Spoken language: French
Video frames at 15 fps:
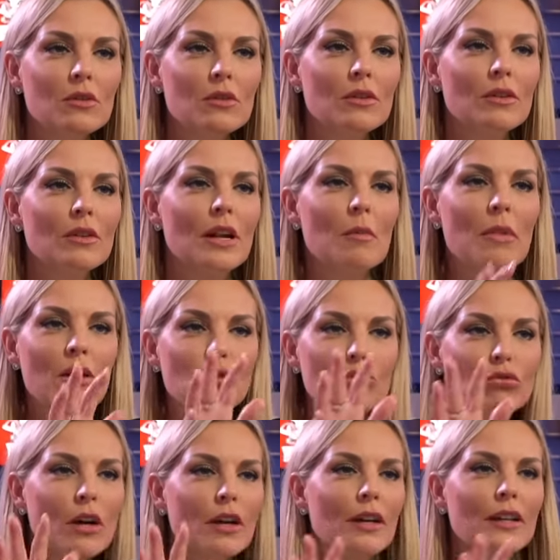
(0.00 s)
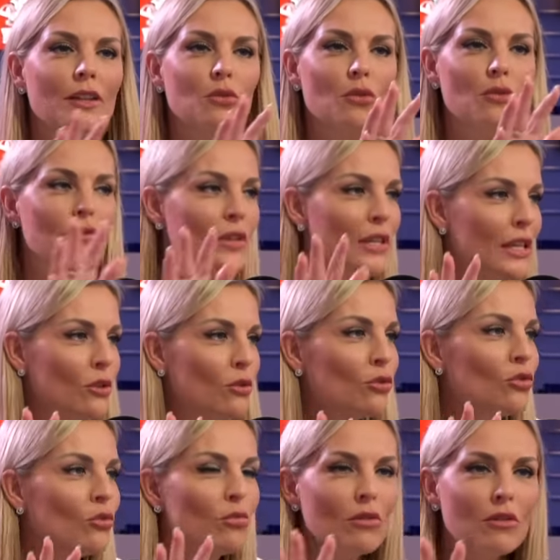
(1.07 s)
Euh, la balançoire qui allait trop vite, le
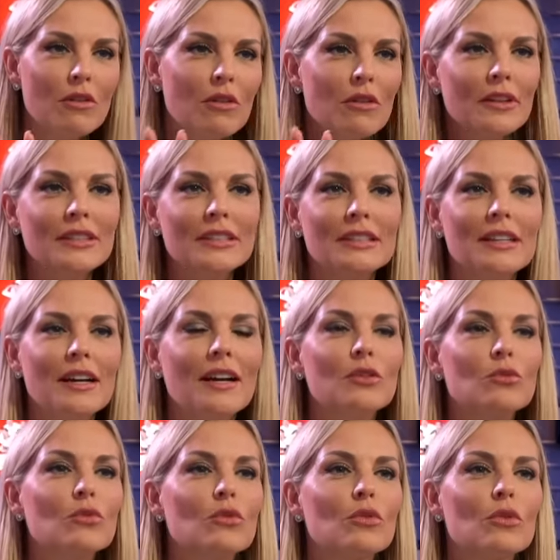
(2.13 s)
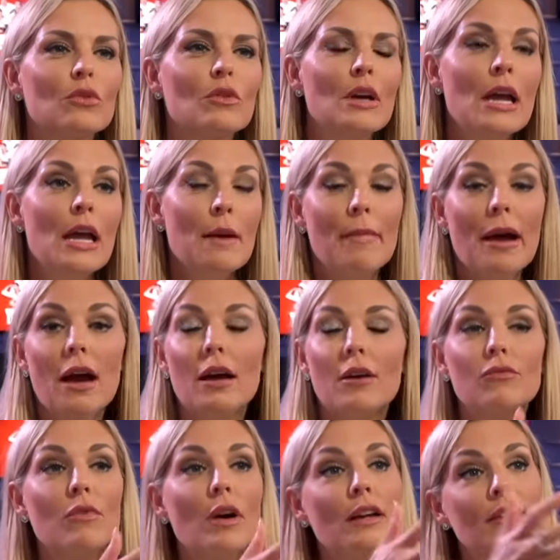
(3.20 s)
toboggan, etc. Donc, euh,
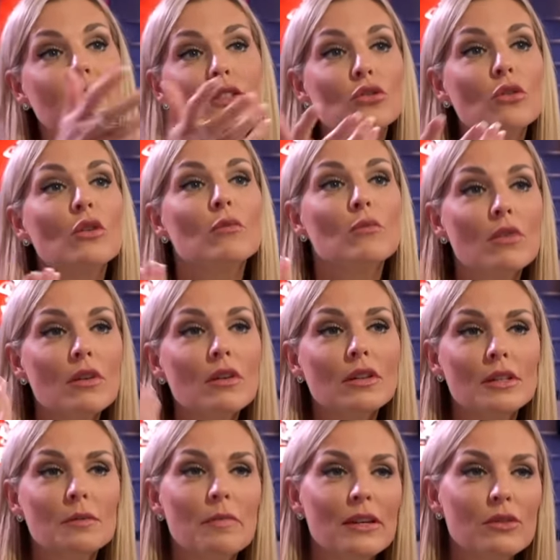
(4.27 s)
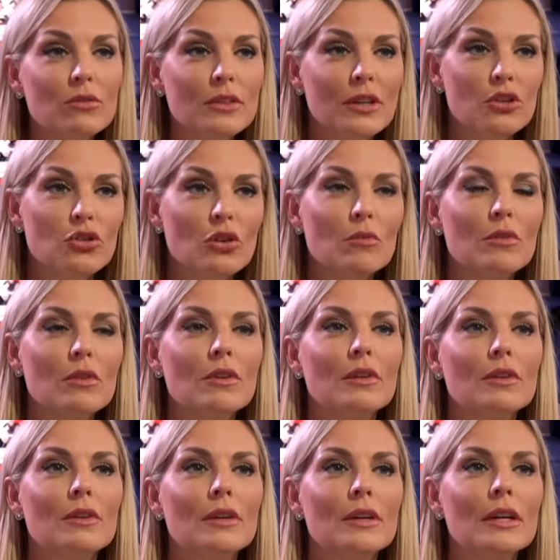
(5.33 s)
bah, voir des gens morts qui passent dans ta tu chambre. Les, tu
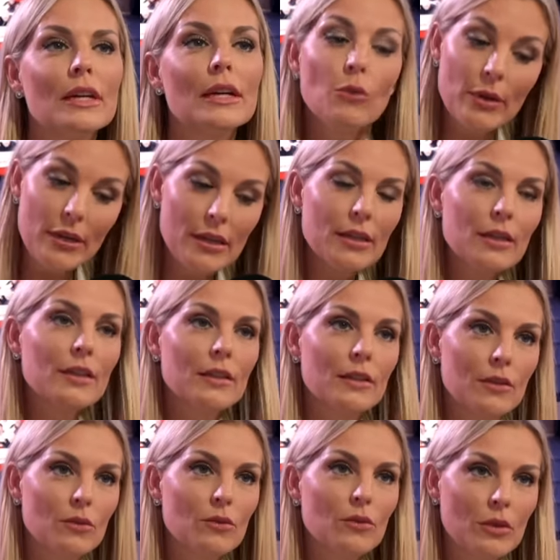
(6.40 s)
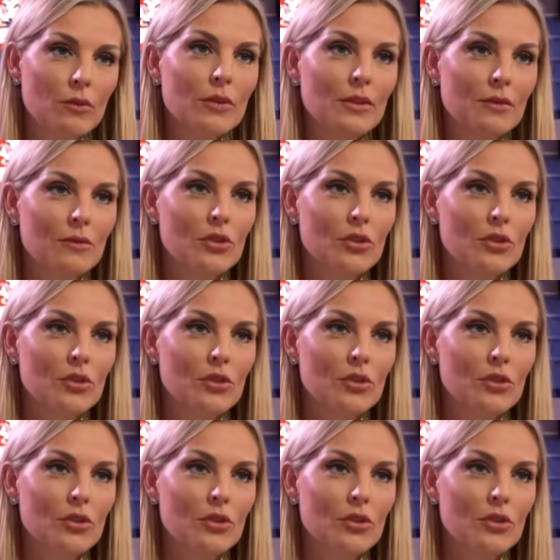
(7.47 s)
les euh, vois Tu les voyais ah oui, oui.